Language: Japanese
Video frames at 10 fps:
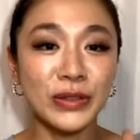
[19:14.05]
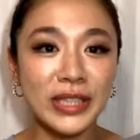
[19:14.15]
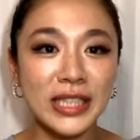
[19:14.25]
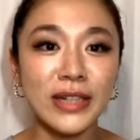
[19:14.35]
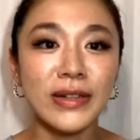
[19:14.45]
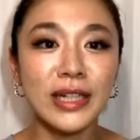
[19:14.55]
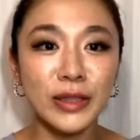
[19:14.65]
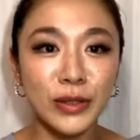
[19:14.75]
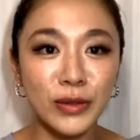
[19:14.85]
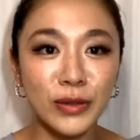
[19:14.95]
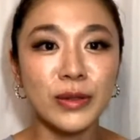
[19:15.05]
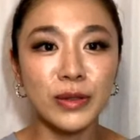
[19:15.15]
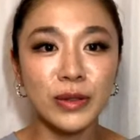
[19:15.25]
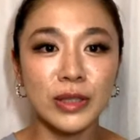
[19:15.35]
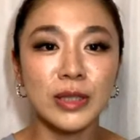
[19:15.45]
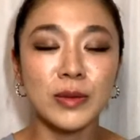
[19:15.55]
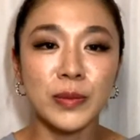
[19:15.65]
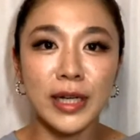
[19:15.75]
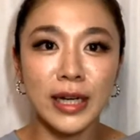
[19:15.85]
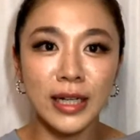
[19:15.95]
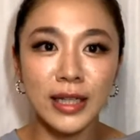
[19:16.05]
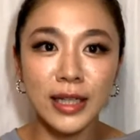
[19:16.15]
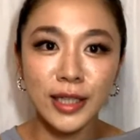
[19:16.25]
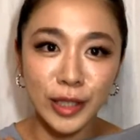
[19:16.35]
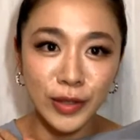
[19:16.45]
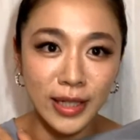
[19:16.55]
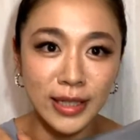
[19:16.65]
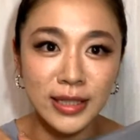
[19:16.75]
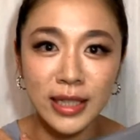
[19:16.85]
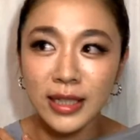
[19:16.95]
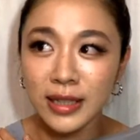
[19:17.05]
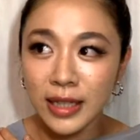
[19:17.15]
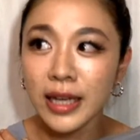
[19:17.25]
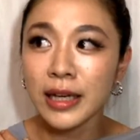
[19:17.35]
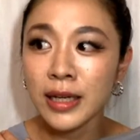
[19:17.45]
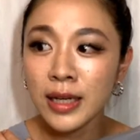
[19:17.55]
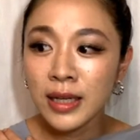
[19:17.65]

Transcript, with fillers: 内側がどんどんどんどん自分磨かれていってる気がしていて